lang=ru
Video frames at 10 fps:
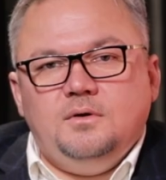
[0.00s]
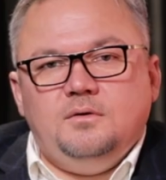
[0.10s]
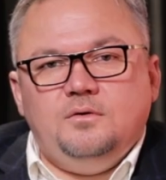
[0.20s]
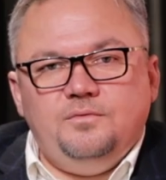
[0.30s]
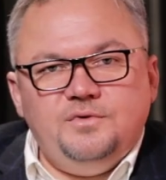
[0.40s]

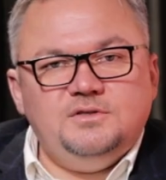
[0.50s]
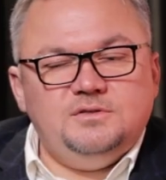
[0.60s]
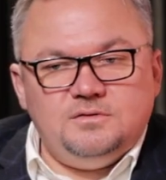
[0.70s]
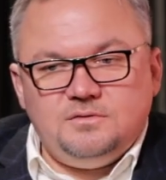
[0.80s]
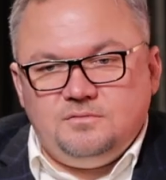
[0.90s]
"Ну
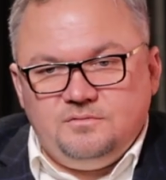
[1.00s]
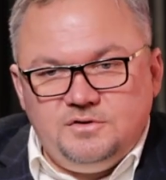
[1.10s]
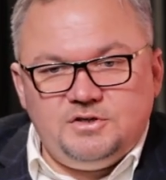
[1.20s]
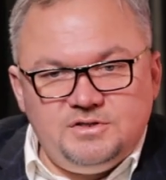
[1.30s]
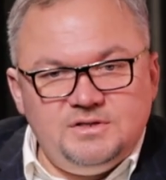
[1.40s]
ведь вы
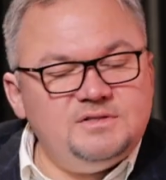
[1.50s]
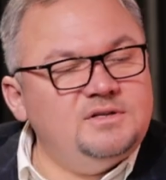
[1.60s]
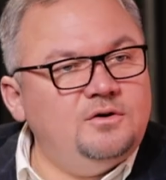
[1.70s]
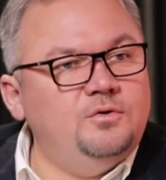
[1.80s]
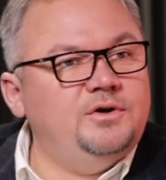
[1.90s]
же здесь
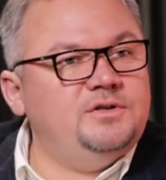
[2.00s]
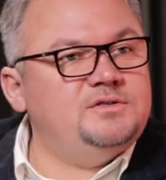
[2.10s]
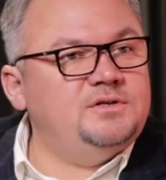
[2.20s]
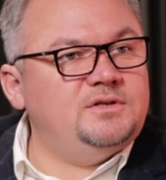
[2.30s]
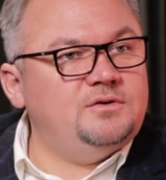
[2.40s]

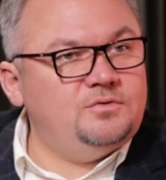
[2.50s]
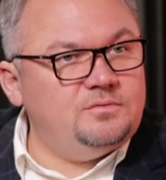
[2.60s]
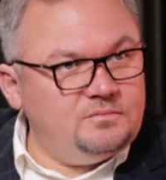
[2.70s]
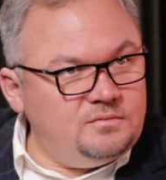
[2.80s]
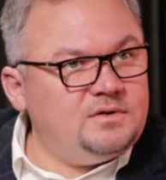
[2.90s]
находитесь, это
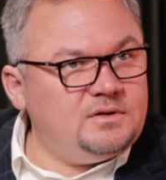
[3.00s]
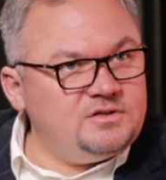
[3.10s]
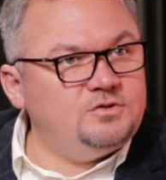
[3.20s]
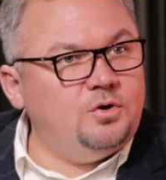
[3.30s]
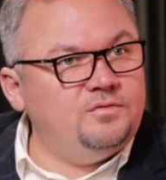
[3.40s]

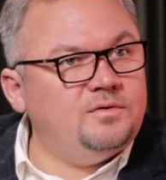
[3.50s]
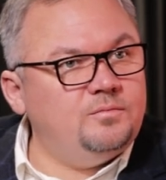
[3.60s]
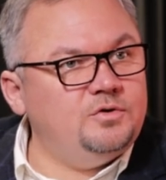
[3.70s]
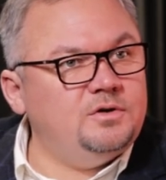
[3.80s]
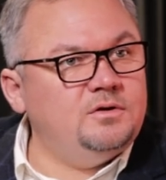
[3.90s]
катастрофа
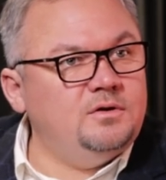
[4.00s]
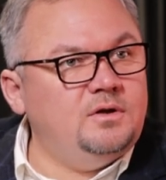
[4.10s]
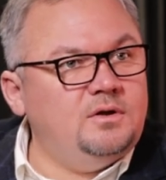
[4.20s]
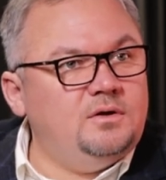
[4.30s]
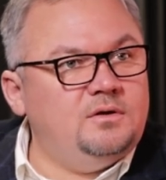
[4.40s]
будет.
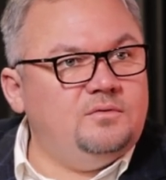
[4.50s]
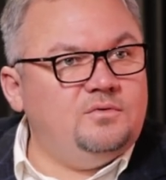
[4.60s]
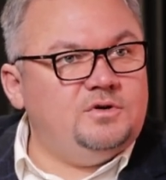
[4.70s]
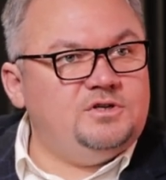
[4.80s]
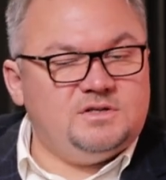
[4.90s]

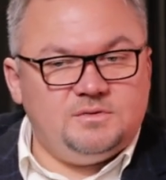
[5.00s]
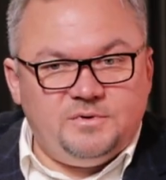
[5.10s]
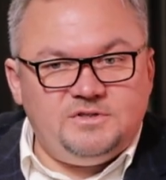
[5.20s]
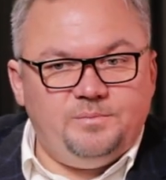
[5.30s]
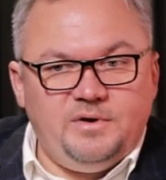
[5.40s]
Вот, сейчас
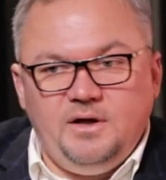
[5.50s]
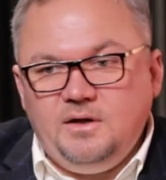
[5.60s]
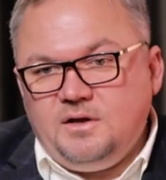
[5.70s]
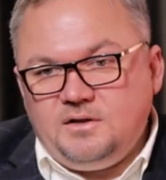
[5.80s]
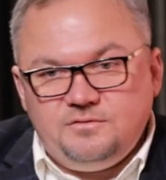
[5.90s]

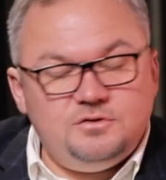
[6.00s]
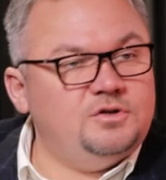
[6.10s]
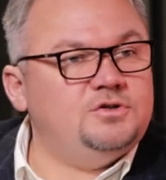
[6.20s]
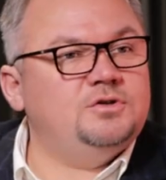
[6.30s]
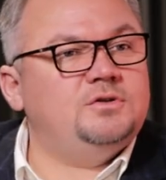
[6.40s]
потепление, это все
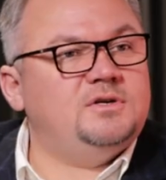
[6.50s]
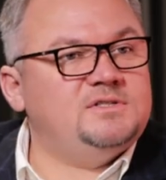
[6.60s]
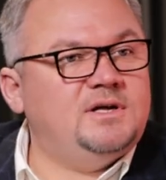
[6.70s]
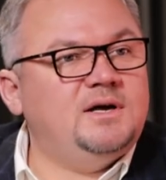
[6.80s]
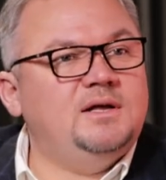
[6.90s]
начнет
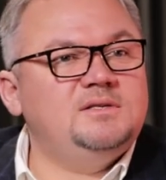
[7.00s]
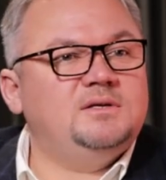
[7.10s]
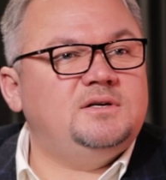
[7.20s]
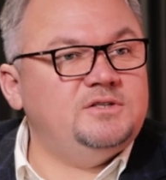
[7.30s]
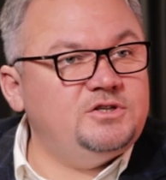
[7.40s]

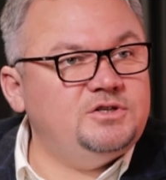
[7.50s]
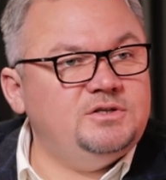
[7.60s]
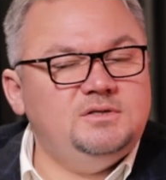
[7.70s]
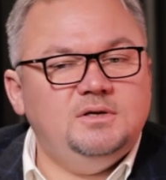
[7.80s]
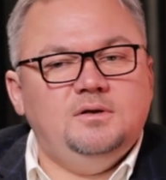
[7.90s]
разлагаться,
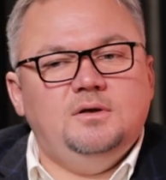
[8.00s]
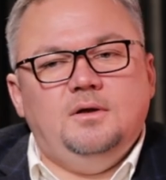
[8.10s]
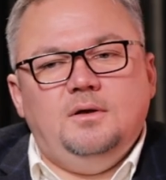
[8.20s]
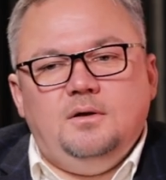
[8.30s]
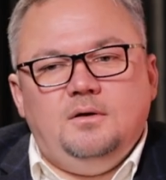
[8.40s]
разрешить.
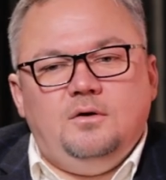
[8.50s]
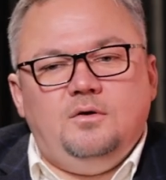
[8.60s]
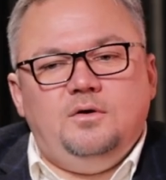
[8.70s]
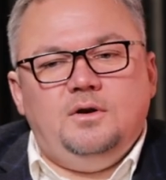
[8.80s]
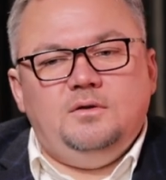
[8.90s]

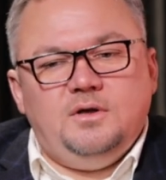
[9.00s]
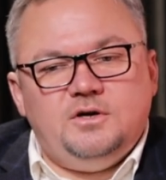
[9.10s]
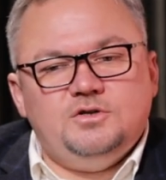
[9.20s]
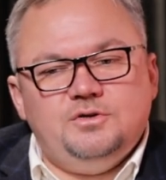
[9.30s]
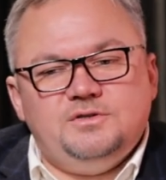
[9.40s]
Он говорит,
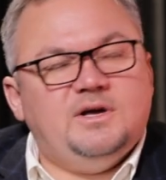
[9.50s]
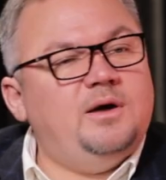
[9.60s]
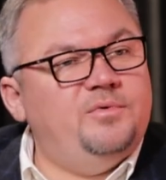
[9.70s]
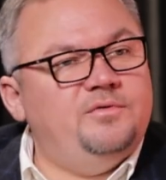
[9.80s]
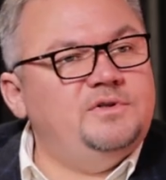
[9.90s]
хорошо,
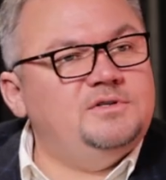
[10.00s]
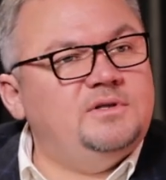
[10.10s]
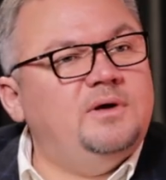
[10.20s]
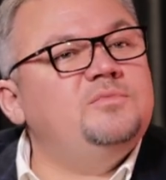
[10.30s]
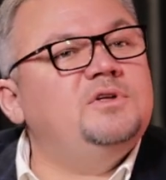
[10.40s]
закапывайте
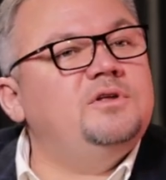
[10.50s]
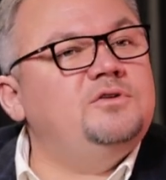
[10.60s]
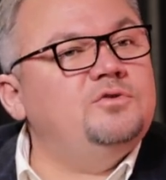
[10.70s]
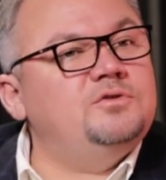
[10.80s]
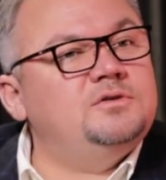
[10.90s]
там, где
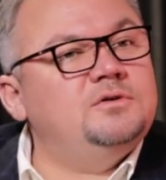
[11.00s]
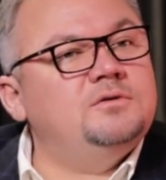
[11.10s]
найдете.